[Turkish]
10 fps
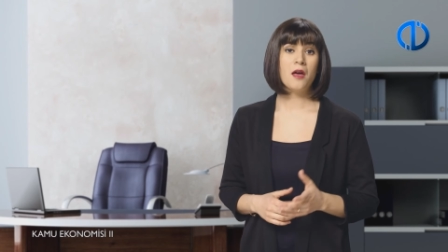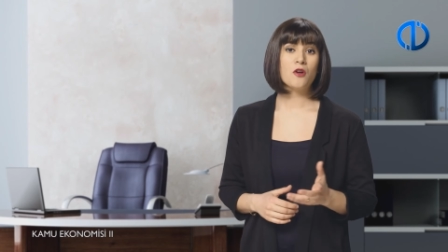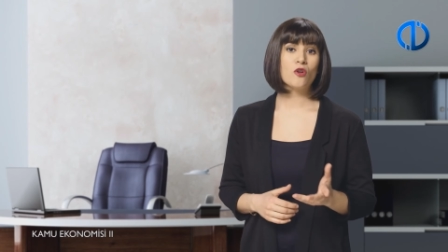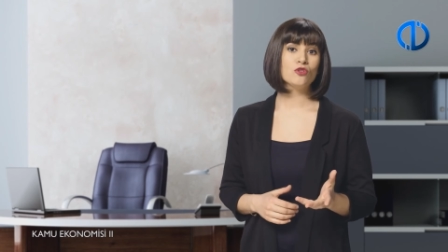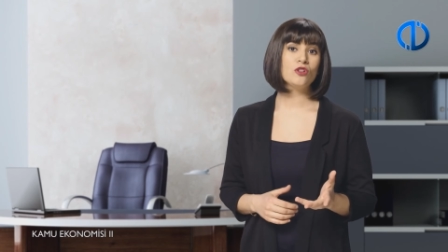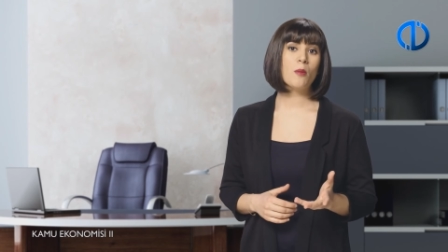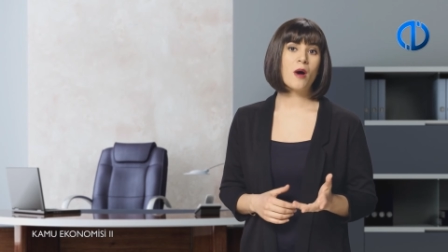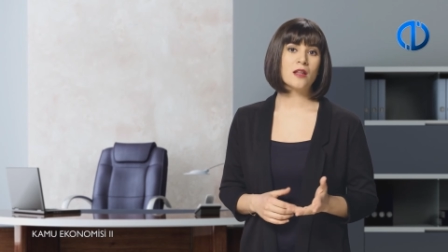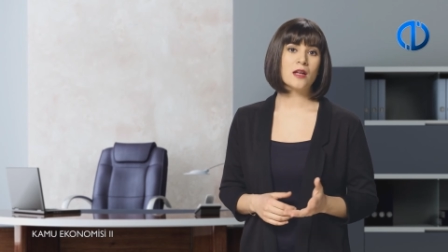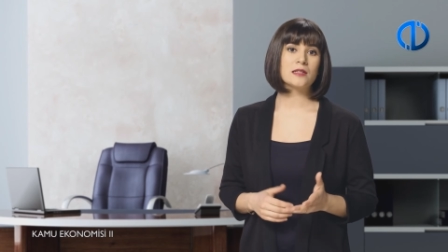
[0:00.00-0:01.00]
Konuyla
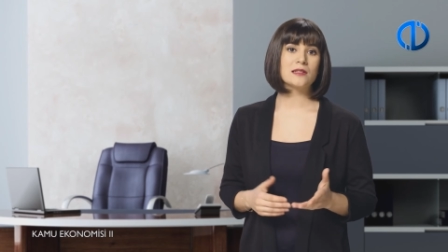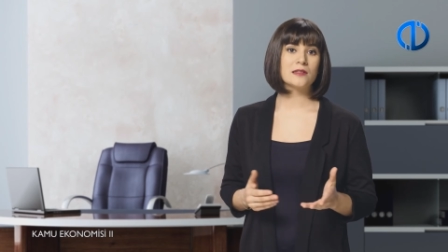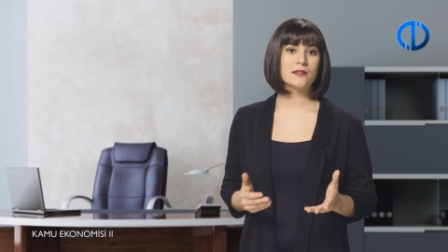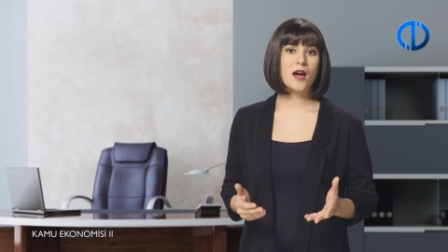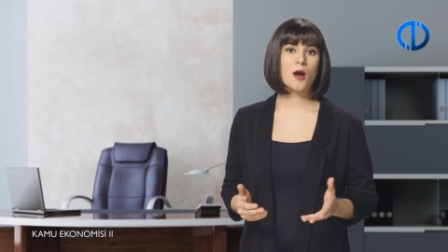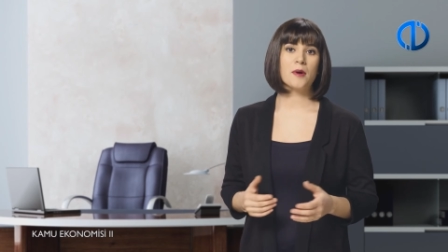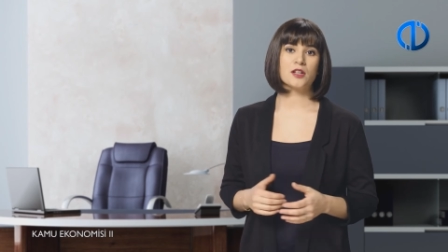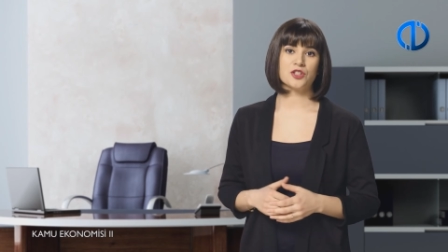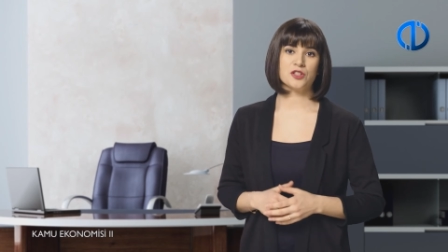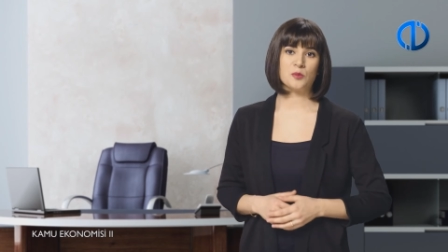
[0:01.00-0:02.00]
bağlantılı diğer
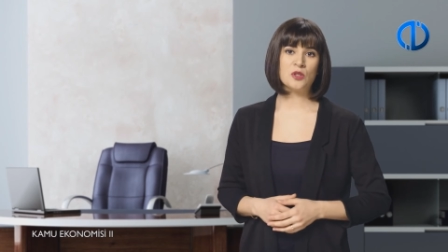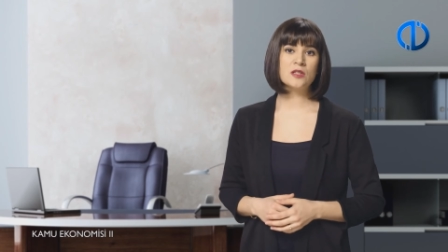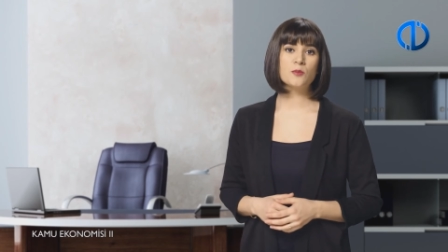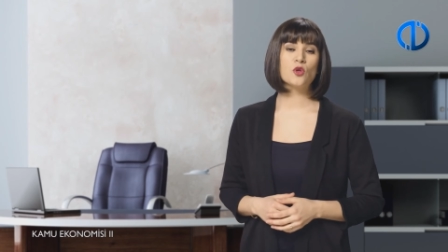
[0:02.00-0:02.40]
başlığımız